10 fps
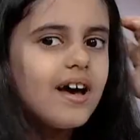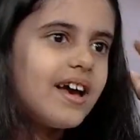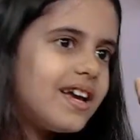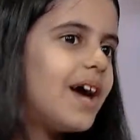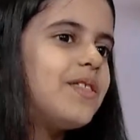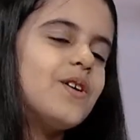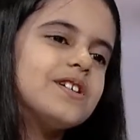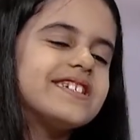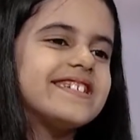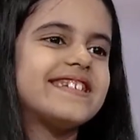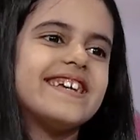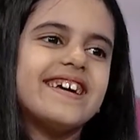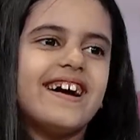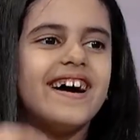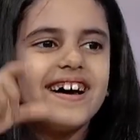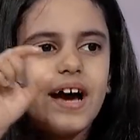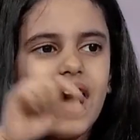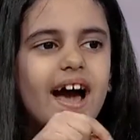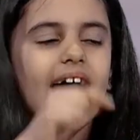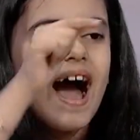آه ايه هذه اختي الصغيره
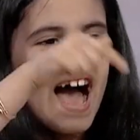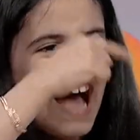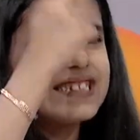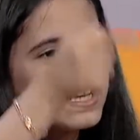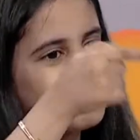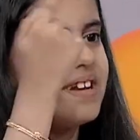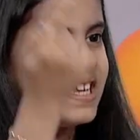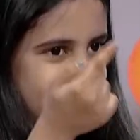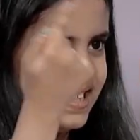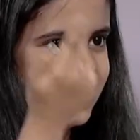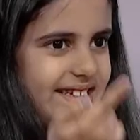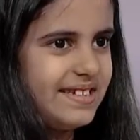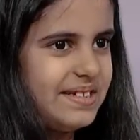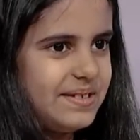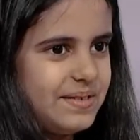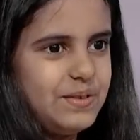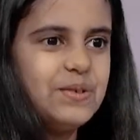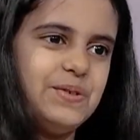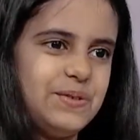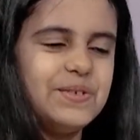اصغر من اسيل اه
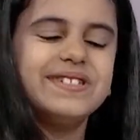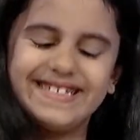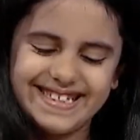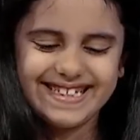غيرها